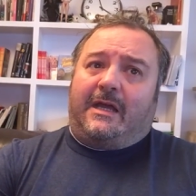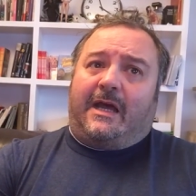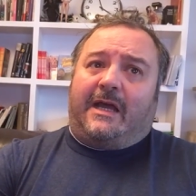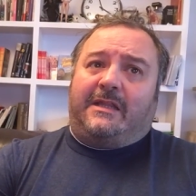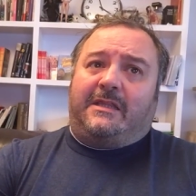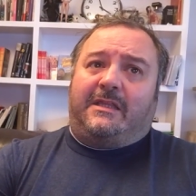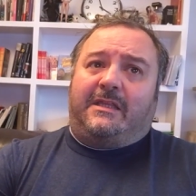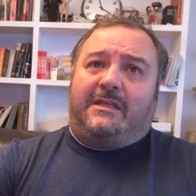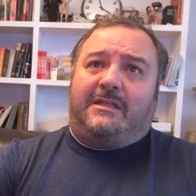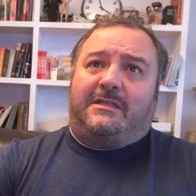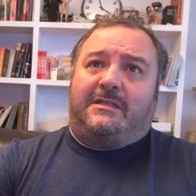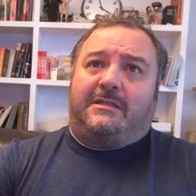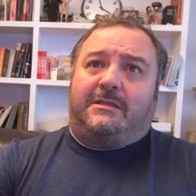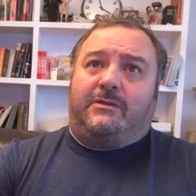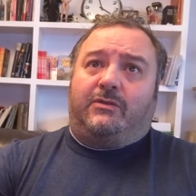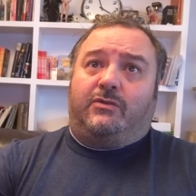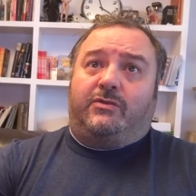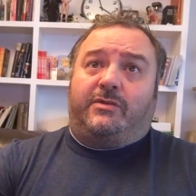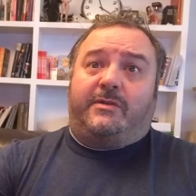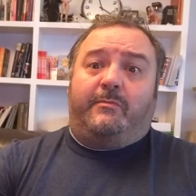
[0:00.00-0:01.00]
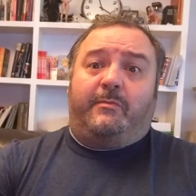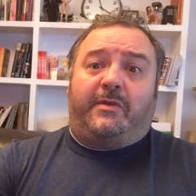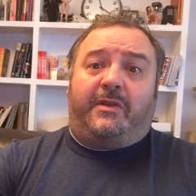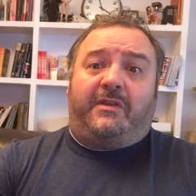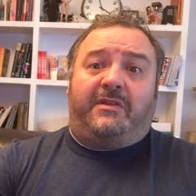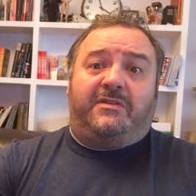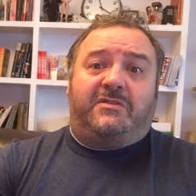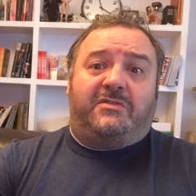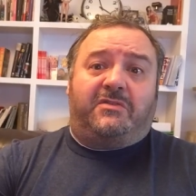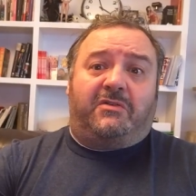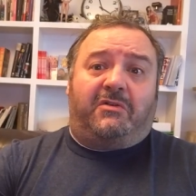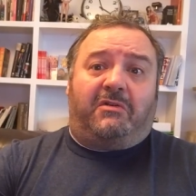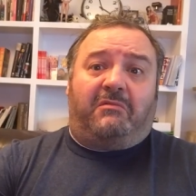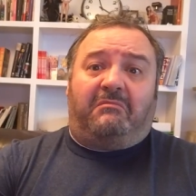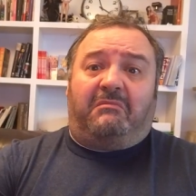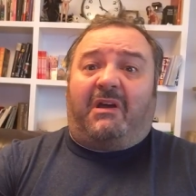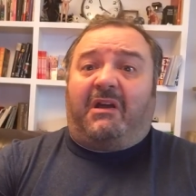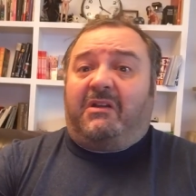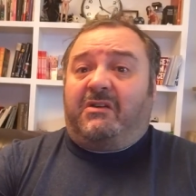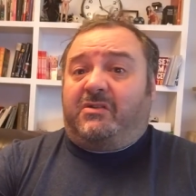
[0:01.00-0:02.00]
antes yo siempre he
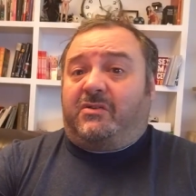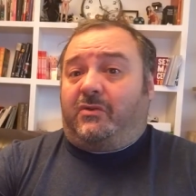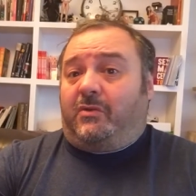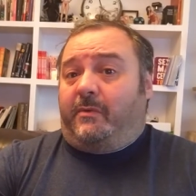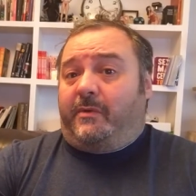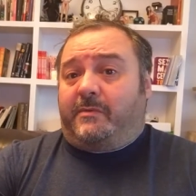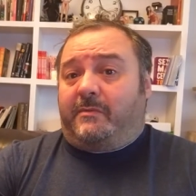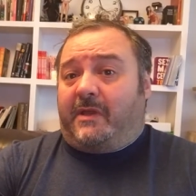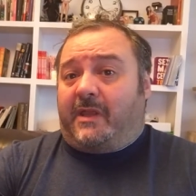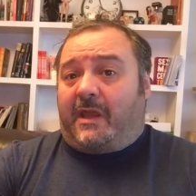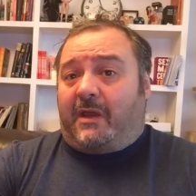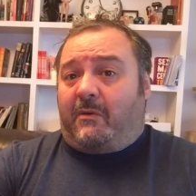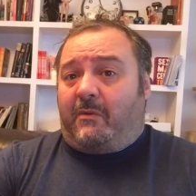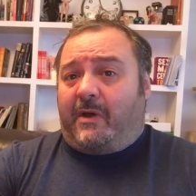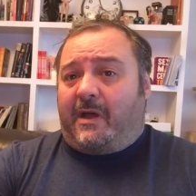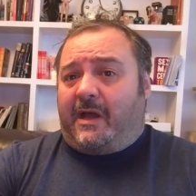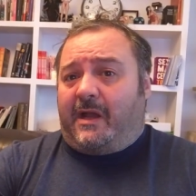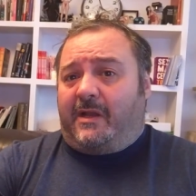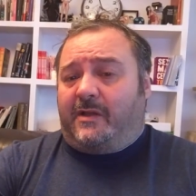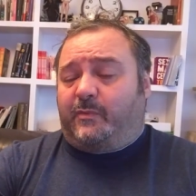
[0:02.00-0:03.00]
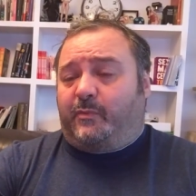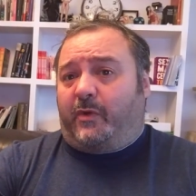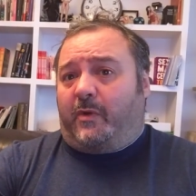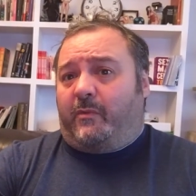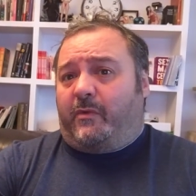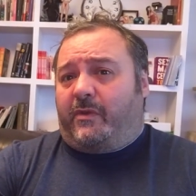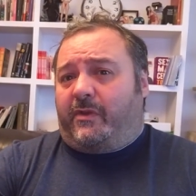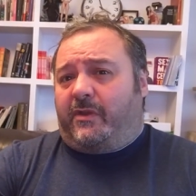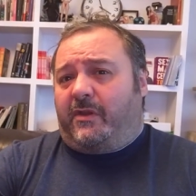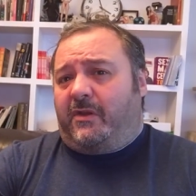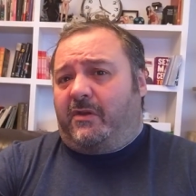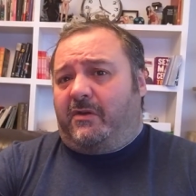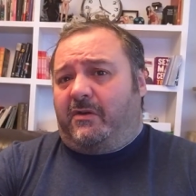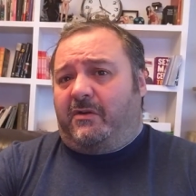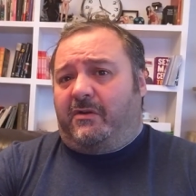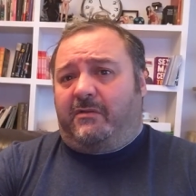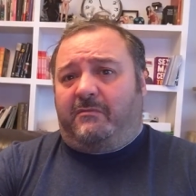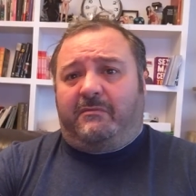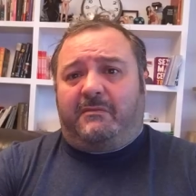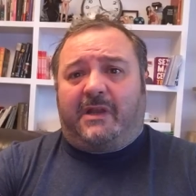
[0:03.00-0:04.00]
dicho, los tubes me da igual, es
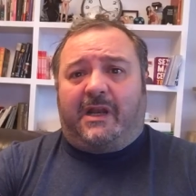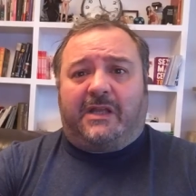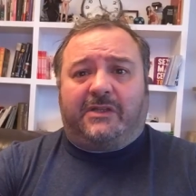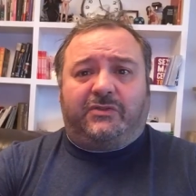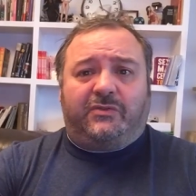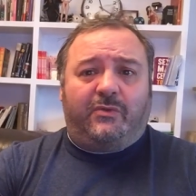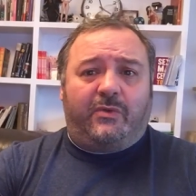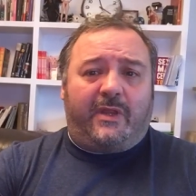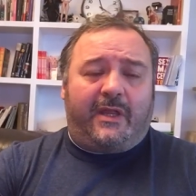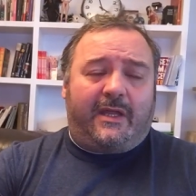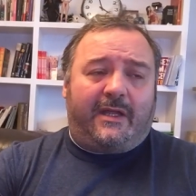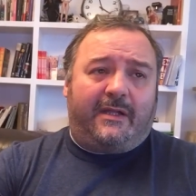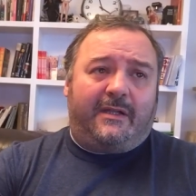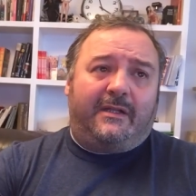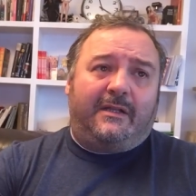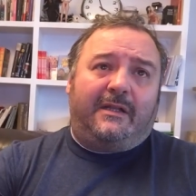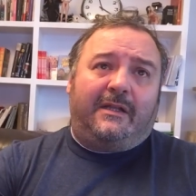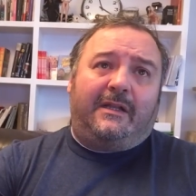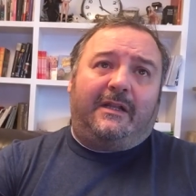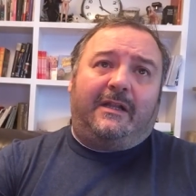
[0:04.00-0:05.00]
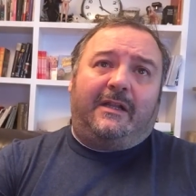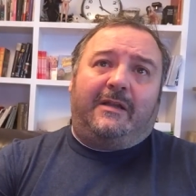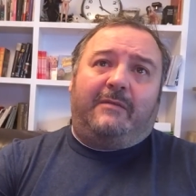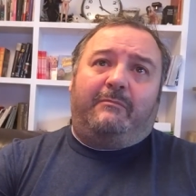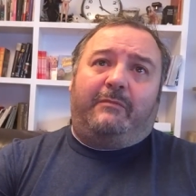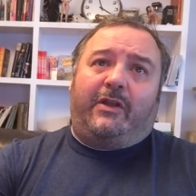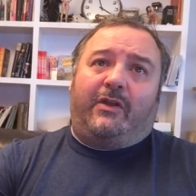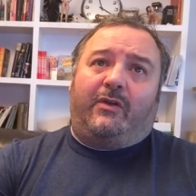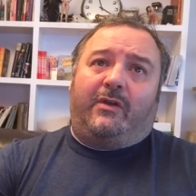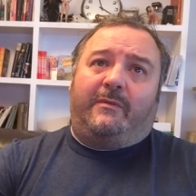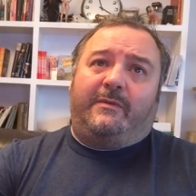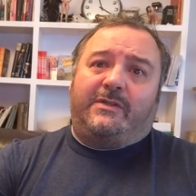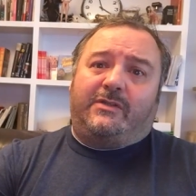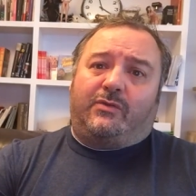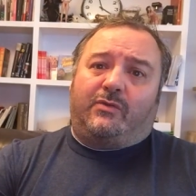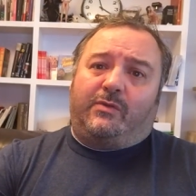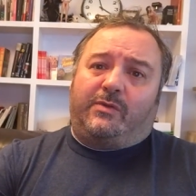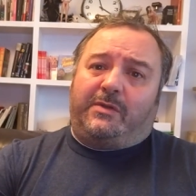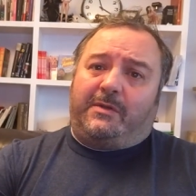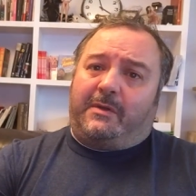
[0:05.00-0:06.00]
promoción, me la suda, pero he
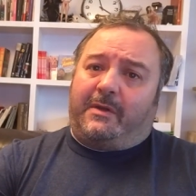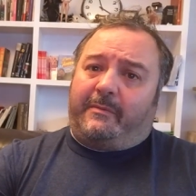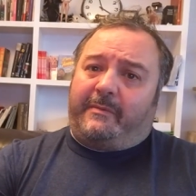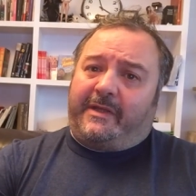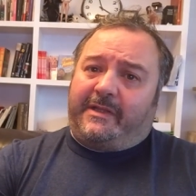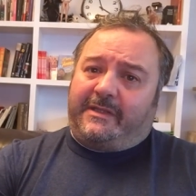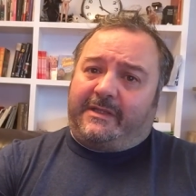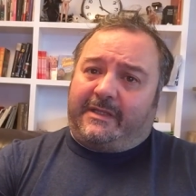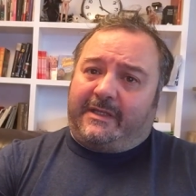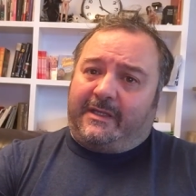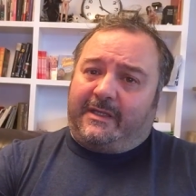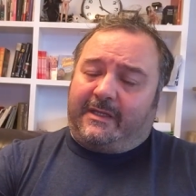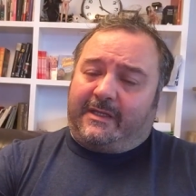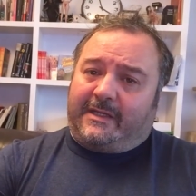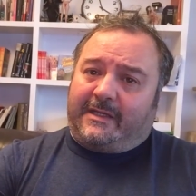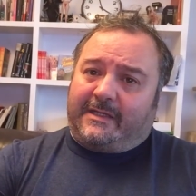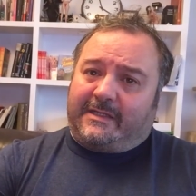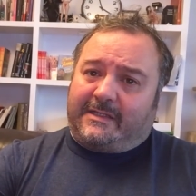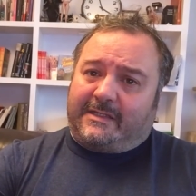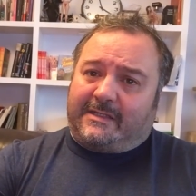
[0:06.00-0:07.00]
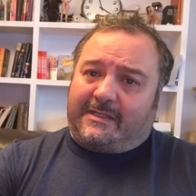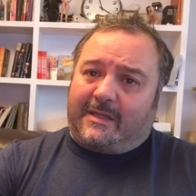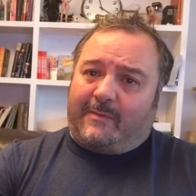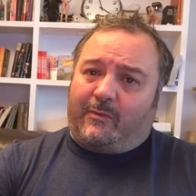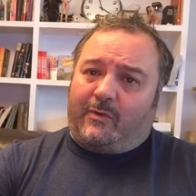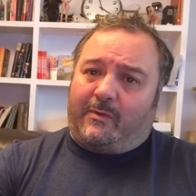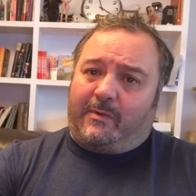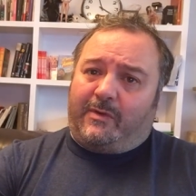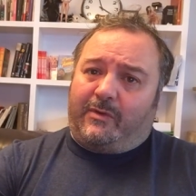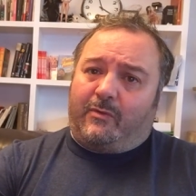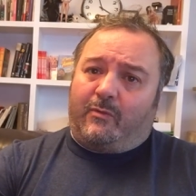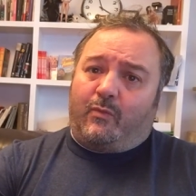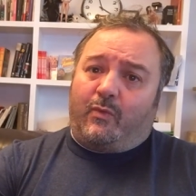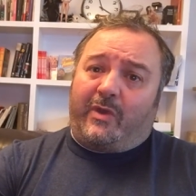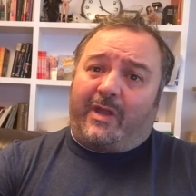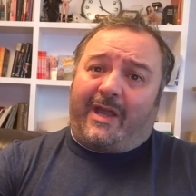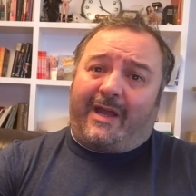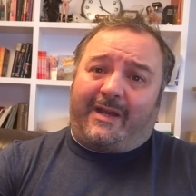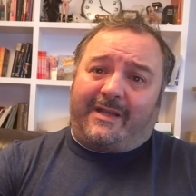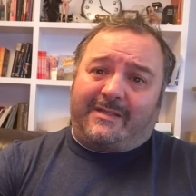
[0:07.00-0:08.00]
visto últimamente que se están volviendo
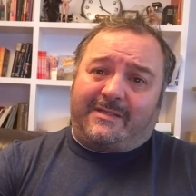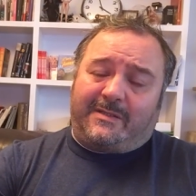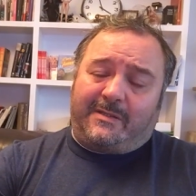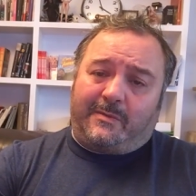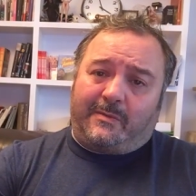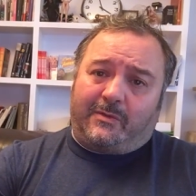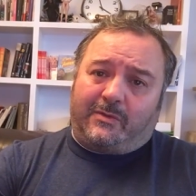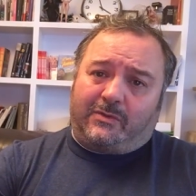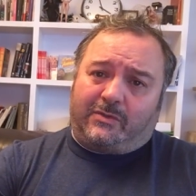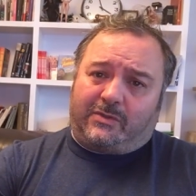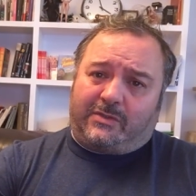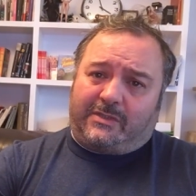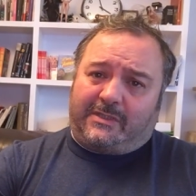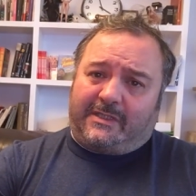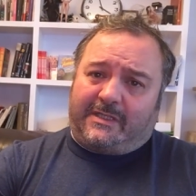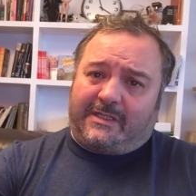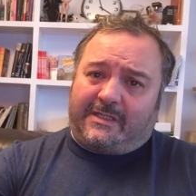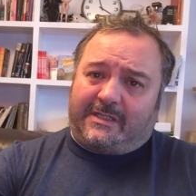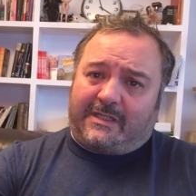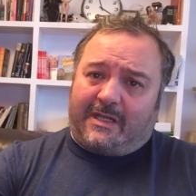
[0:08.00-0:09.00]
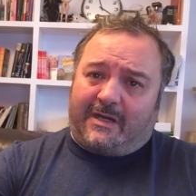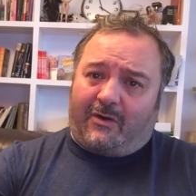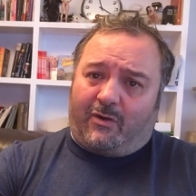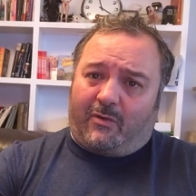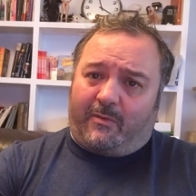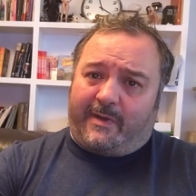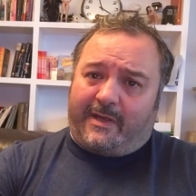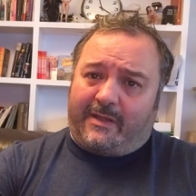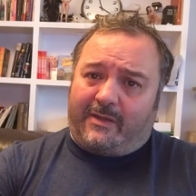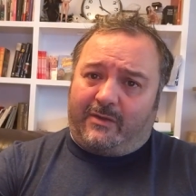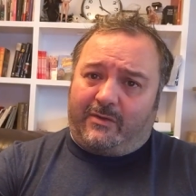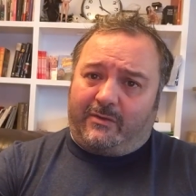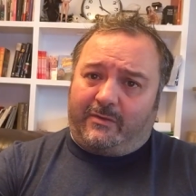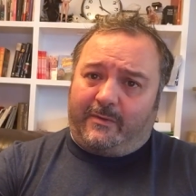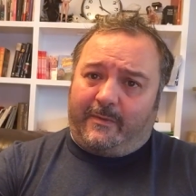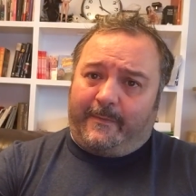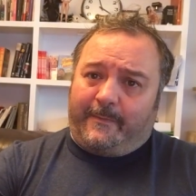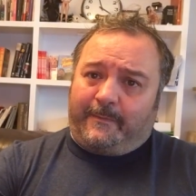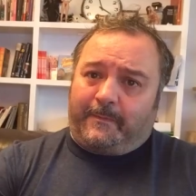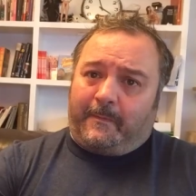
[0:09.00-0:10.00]
muy agresivos y están
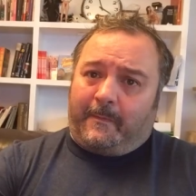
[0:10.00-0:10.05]
robando